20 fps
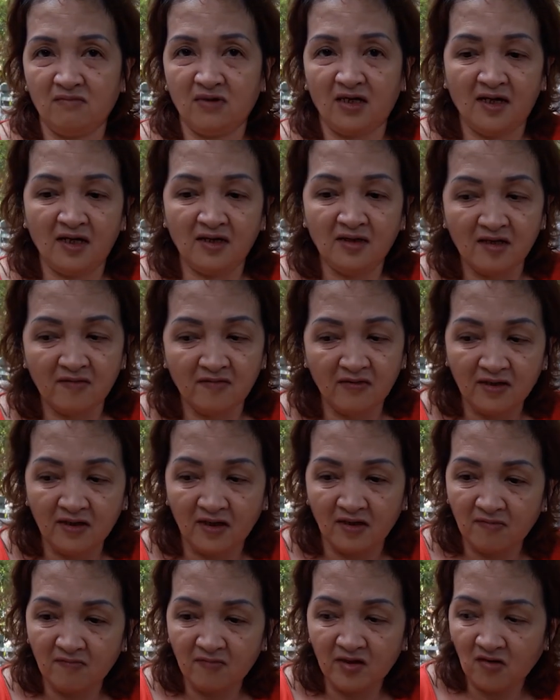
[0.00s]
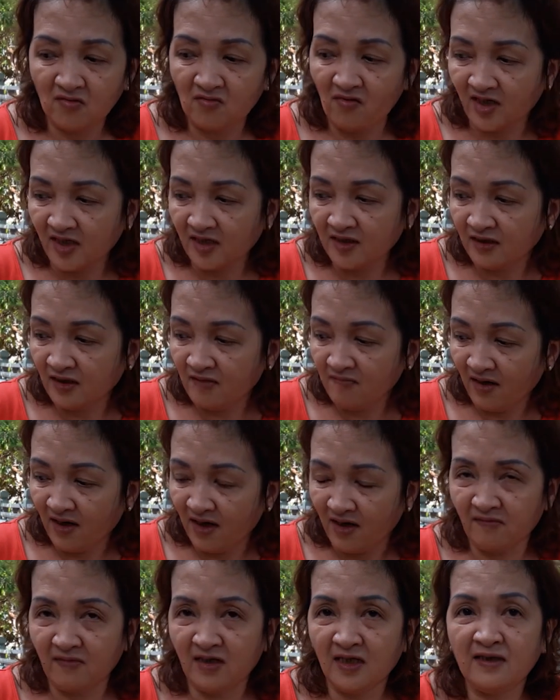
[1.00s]
Mà giờ bây giờ nó biết qua cái
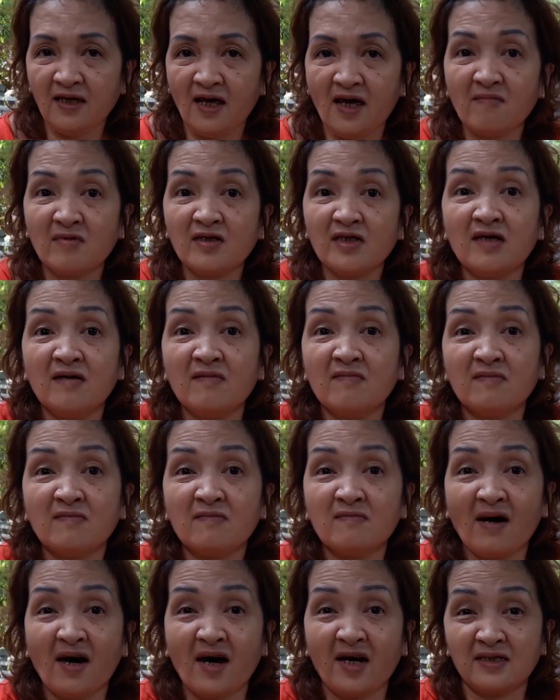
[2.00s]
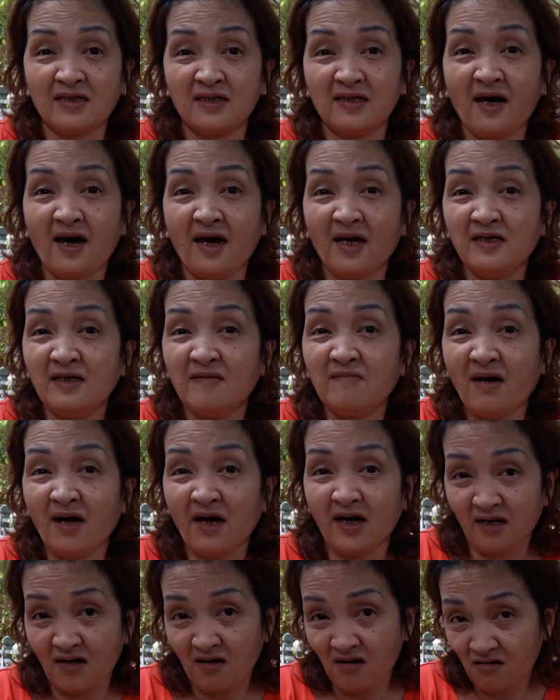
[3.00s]
mạng, cái trang mà tìm bạn gái trên
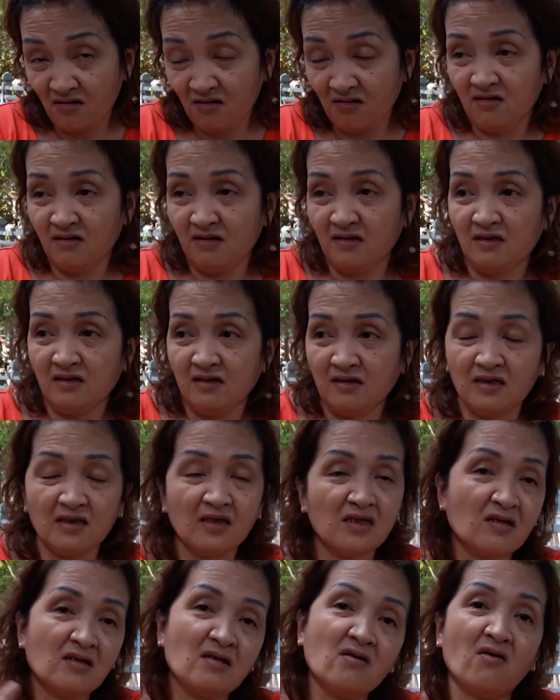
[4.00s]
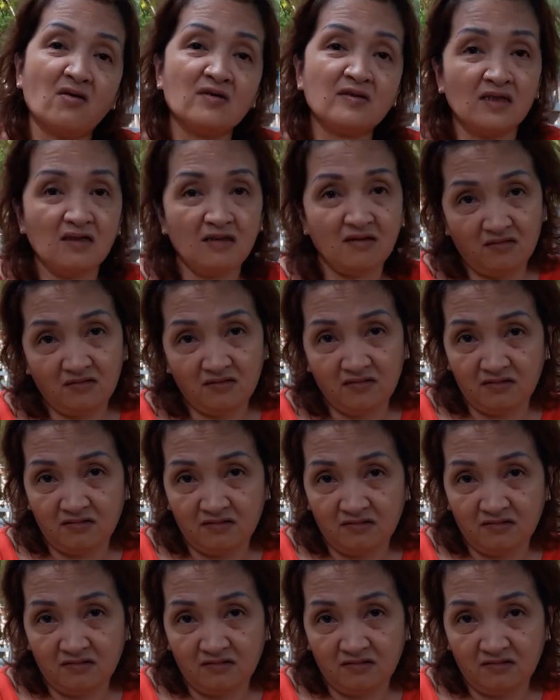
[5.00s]
mạng đó, nhưng nó đổi tính thôi.